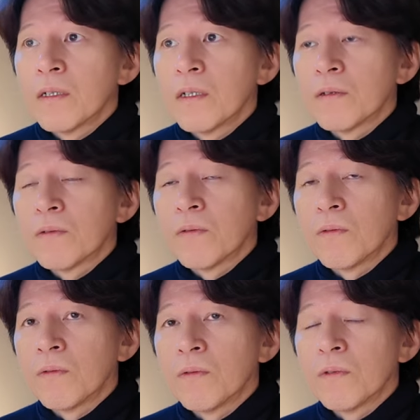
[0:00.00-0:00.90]
えっ、ー、
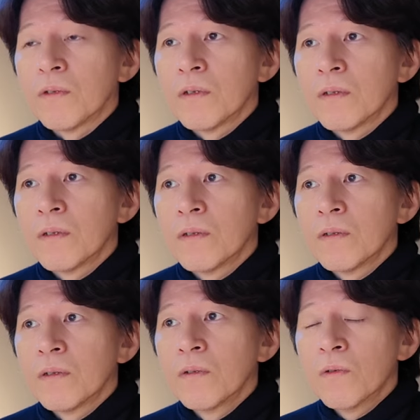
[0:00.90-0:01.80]
と、
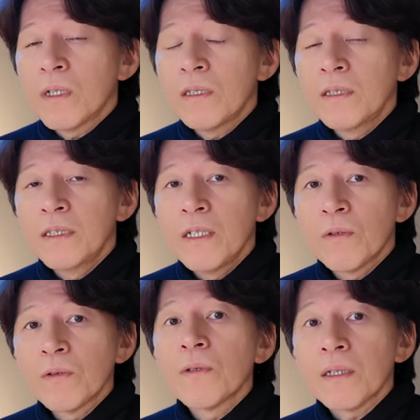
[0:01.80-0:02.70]
ローカルに入れる
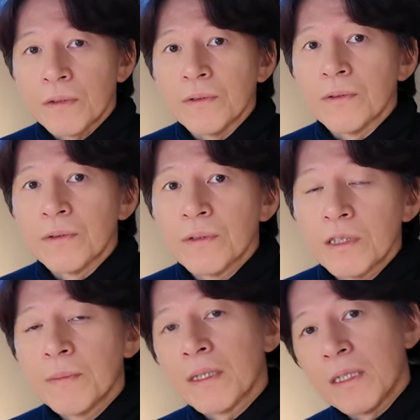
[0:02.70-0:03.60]
ことなく、
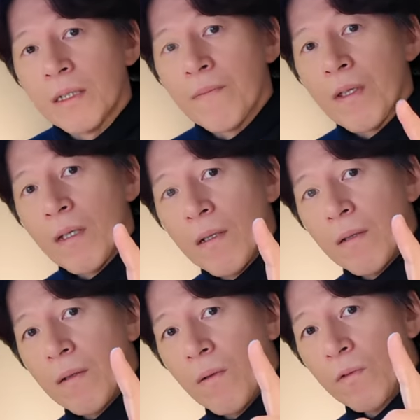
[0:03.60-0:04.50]
つまり、
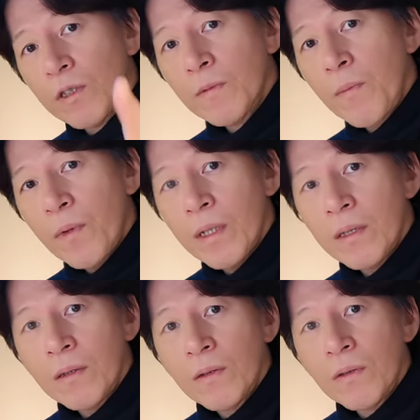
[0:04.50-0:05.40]
オズモポケッ